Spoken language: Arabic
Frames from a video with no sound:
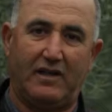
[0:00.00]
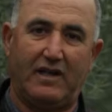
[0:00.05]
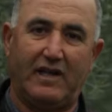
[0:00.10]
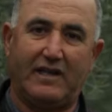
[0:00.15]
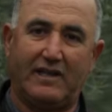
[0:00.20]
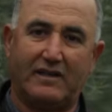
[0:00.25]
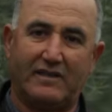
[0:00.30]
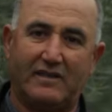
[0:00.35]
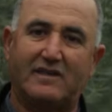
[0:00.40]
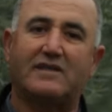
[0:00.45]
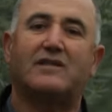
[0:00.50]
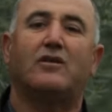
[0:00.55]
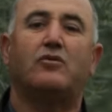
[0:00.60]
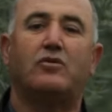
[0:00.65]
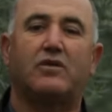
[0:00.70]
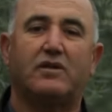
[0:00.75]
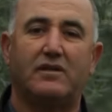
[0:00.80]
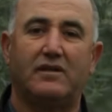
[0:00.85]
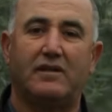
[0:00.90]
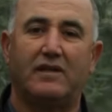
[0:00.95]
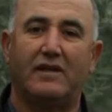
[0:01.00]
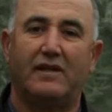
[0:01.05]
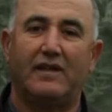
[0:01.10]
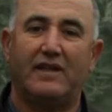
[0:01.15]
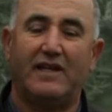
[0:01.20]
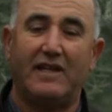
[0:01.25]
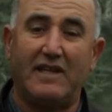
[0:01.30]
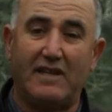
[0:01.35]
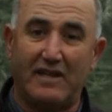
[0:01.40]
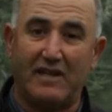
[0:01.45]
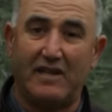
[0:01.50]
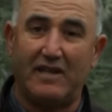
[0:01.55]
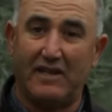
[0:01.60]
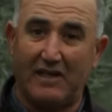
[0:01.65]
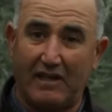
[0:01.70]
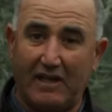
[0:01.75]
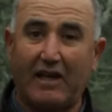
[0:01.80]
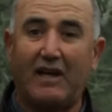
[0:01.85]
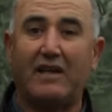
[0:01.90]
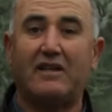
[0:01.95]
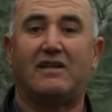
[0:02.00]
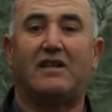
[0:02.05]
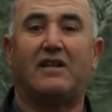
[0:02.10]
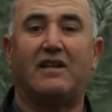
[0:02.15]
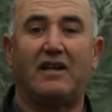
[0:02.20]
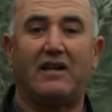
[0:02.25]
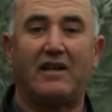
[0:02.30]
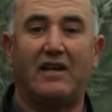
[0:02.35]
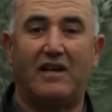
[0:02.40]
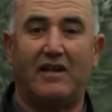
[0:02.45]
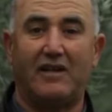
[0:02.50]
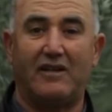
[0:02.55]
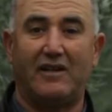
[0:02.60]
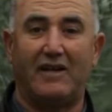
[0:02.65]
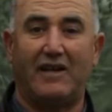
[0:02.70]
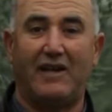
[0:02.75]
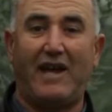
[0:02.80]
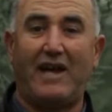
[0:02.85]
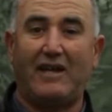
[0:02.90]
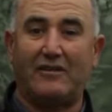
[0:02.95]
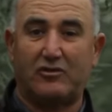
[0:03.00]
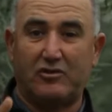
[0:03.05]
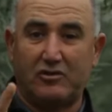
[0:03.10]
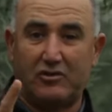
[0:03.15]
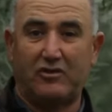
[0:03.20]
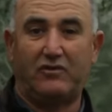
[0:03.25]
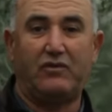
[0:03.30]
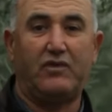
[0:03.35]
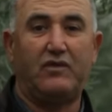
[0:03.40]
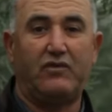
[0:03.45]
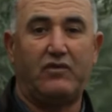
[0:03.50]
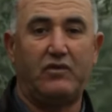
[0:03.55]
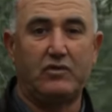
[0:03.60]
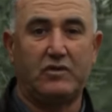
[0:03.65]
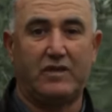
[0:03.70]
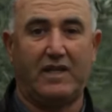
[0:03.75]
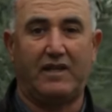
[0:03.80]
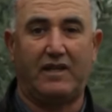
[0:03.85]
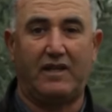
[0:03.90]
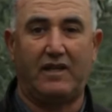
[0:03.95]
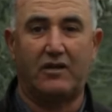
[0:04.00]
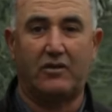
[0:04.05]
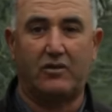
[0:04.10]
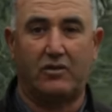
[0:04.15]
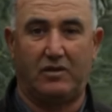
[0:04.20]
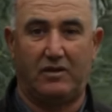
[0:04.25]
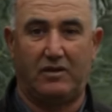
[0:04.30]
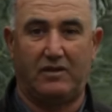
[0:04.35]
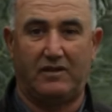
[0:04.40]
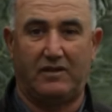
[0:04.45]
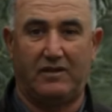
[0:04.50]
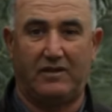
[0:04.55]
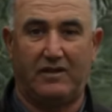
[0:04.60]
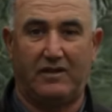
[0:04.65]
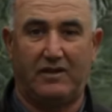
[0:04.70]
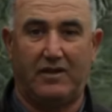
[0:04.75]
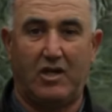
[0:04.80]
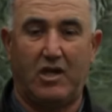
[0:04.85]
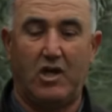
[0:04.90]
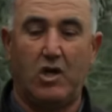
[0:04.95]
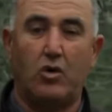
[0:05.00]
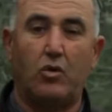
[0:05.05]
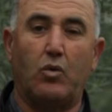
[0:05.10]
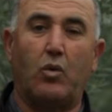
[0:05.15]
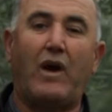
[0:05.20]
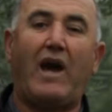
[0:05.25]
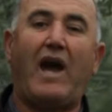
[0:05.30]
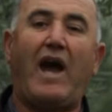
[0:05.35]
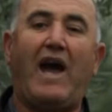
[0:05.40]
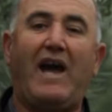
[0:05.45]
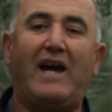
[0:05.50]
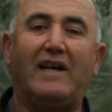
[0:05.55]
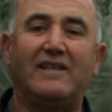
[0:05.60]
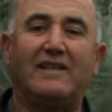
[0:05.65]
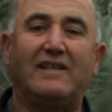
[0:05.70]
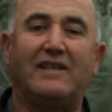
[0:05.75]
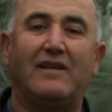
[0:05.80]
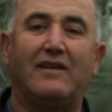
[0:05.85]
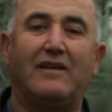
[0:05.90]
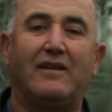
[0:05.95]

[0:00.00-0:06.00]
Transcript: لكن تصور اذا لا قدر الله قاعد تصرف الفلوس هذه الكل وقاعد